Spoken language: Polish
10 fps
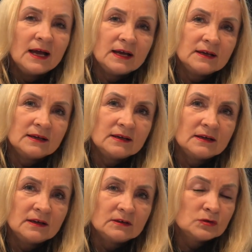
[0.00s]
e,
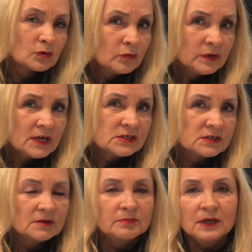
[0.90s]
to
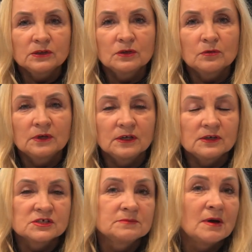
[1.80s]
również będą
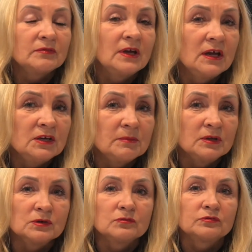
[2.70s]
kiedyś zbawieni,
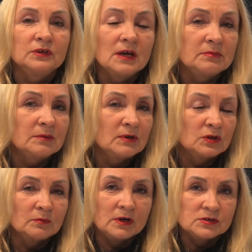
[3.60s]
będą w niebie,
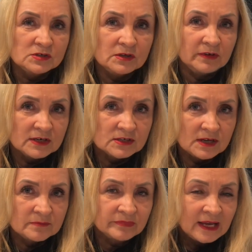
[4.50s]
będą mieć życie wieczne.